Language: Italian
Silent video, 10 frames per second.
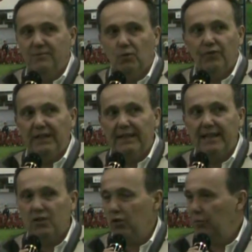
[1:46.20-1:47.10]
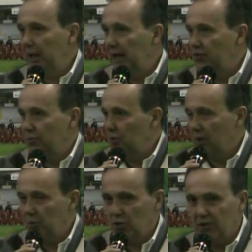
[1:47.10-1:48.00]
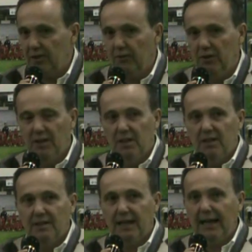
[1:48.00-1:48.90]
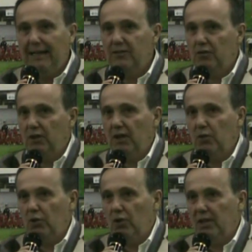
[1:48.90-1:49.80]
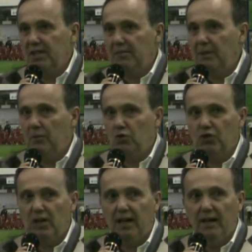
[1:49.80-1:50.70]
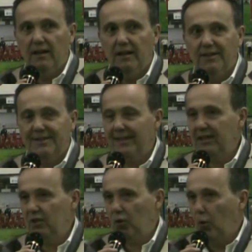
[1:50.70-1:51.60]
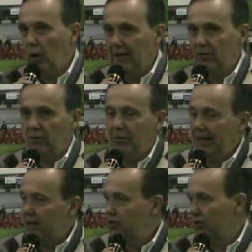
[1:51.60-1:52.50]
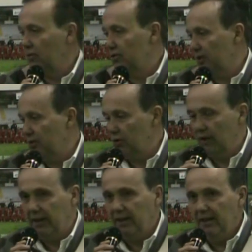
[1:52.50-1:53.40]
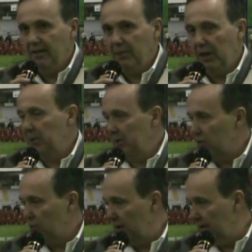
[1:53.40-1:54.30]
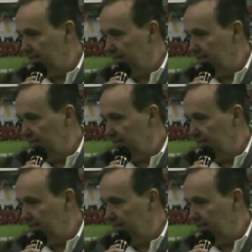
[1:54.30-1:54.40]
fino adesso è un bilancio più che positivo. Tra l'altro della Juniores abbiamo già eh, inserito 4-5 giocatori per la prima squadra.